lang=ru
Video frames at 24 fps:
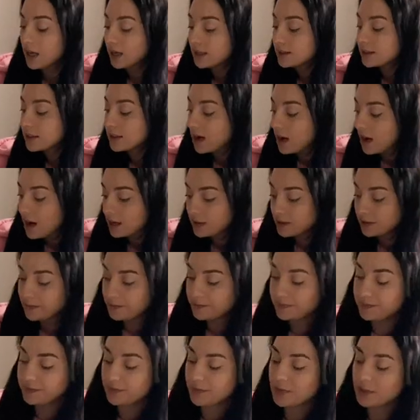Ткань.
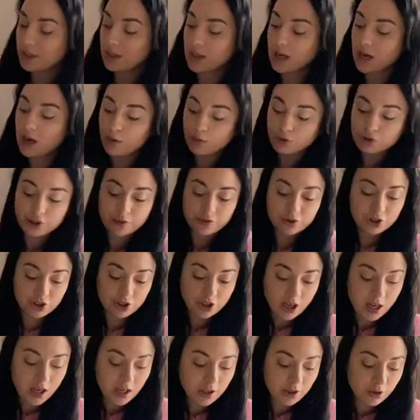Я уже
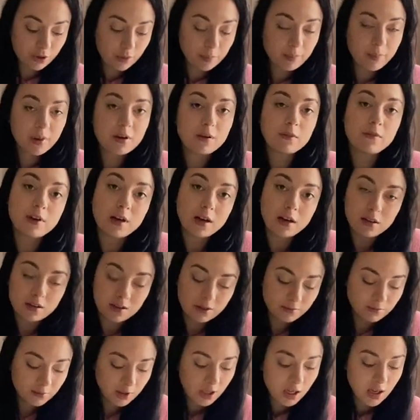вчера ее
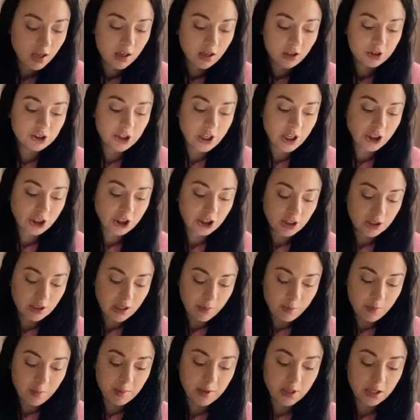порвала. Женщина
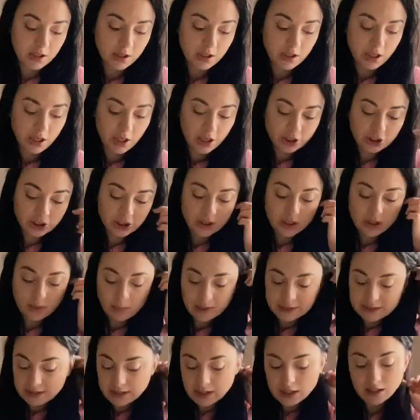там именно не режет на
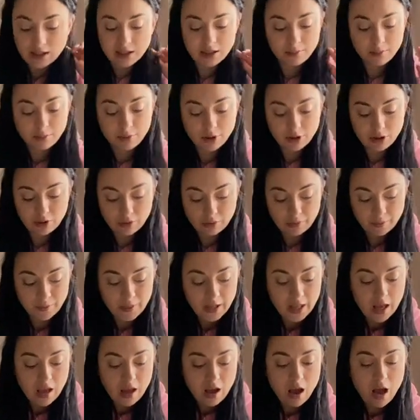постельное белье,
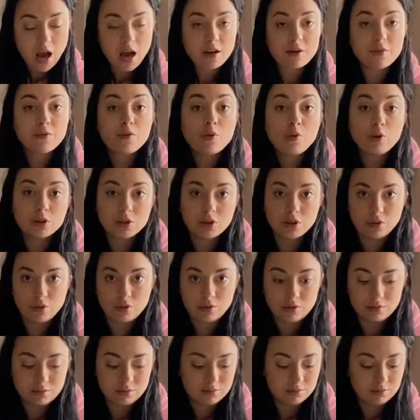а рвет
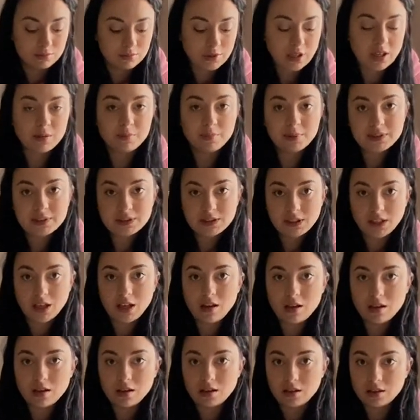ее. Так
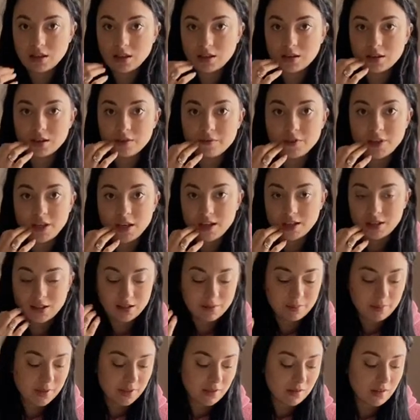быстрее и так ровнее, я
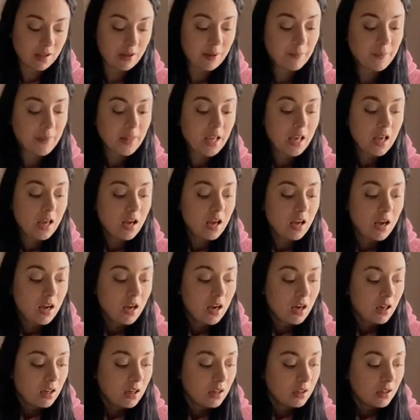так поняла.
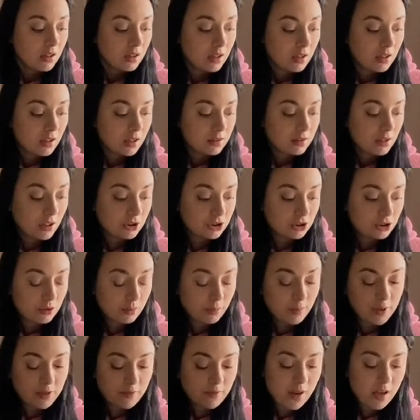Э, так что
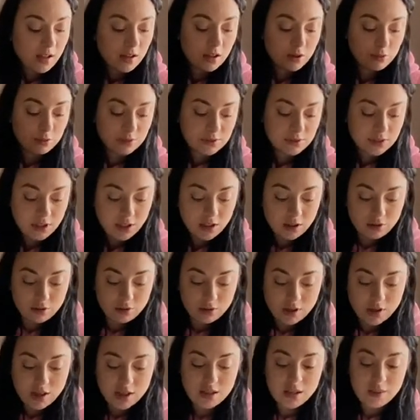порвала куски,
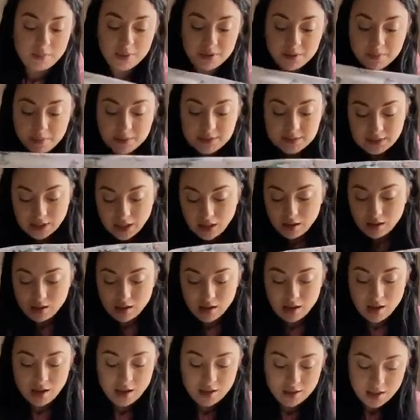только она подписала,
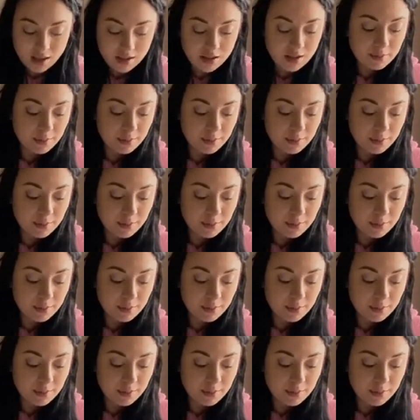а я не